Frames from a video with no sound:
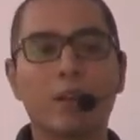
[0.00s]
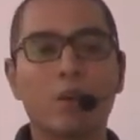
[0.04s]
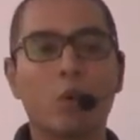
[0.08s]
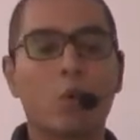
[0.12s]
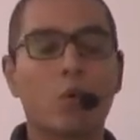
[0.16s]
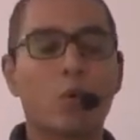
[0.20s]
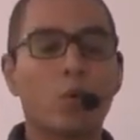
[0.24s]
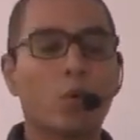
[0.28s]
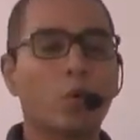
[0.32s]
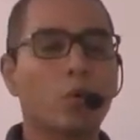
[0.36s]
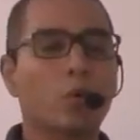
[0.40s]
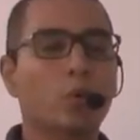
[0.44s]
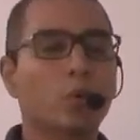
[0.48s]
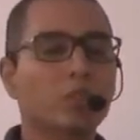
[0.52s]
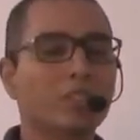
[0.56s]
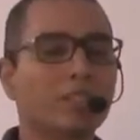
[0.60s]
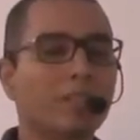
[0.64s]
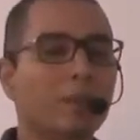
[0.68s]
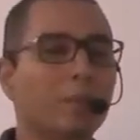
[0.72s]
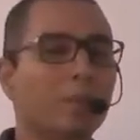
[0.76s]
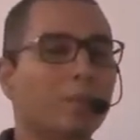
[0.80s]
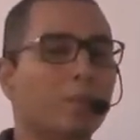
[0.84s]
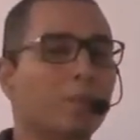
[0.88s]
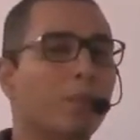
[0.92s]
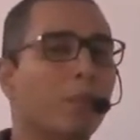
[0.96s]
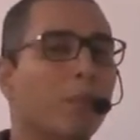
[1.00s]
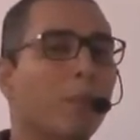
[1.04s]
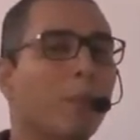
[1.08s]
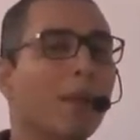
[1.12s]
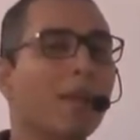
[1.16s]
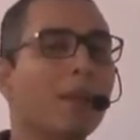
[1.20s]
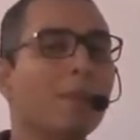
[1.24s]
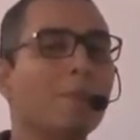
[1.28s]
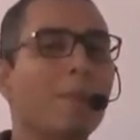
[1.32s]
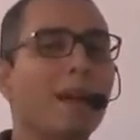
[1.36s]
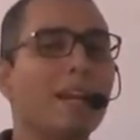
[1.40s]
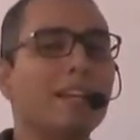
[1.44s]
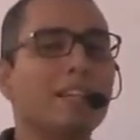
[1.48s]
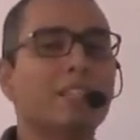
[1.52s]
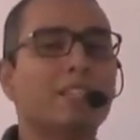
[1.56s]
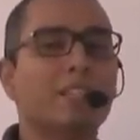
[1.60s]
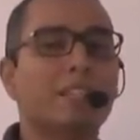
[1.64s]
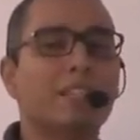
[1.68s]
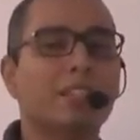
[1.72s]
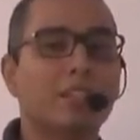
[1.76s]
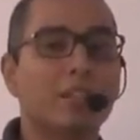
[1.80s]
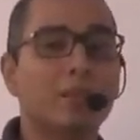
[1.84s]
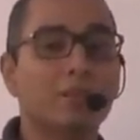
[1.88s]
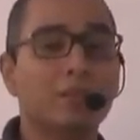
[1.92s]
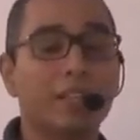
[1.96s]
O concurso é bem mais
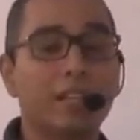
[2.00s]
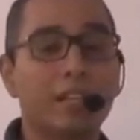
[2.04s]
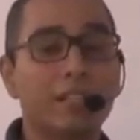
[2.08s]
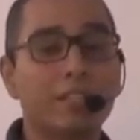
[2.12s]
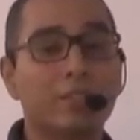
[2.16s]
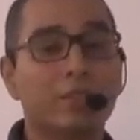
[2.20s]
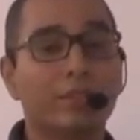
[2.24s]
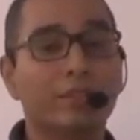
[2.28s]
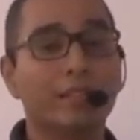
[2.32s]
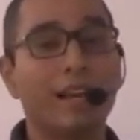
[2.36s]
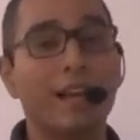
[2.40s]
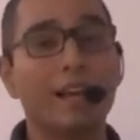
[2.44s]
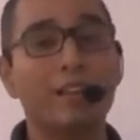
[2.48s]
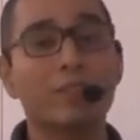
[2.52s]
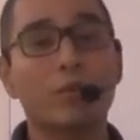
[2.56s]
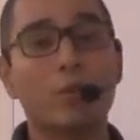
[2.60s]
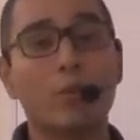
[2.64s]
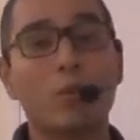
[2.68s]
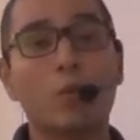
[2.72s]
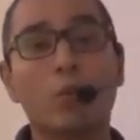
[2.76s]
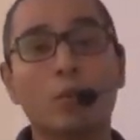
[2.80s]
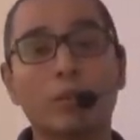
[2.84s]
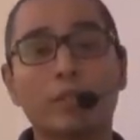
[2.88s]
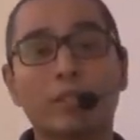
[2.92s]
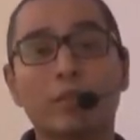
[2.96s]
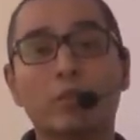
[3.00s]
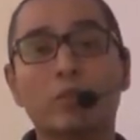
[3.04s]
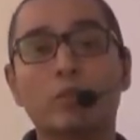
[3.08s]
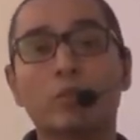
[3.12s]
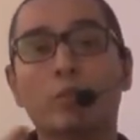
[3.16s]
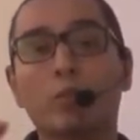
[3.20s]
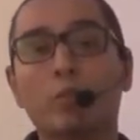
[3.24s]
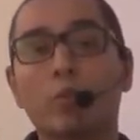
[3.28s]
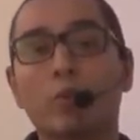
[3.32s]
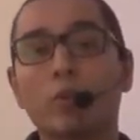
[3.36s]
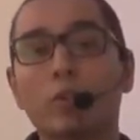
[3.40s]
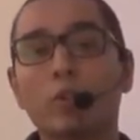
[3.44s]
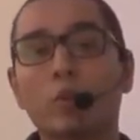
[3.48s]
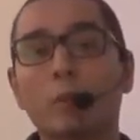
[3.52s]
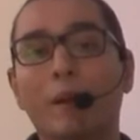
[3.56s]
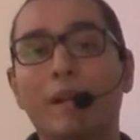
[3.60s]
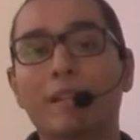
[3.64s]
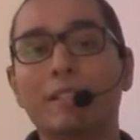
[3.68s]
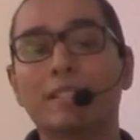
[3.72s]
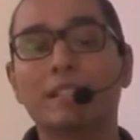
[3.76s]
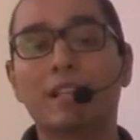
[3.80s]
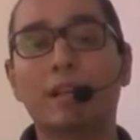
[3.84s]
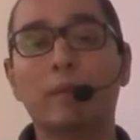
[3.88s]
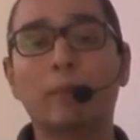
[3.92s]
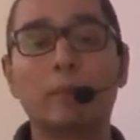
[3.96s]
direcionado, é um conteúdo muito
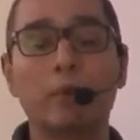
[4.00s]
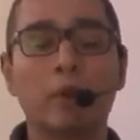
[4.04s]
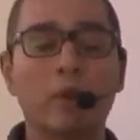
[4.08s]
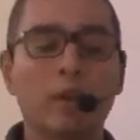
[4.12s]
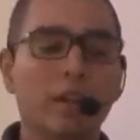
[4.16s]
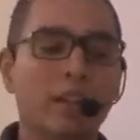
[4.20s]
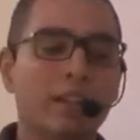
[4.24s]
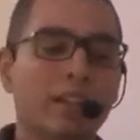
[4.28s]
mais amplo.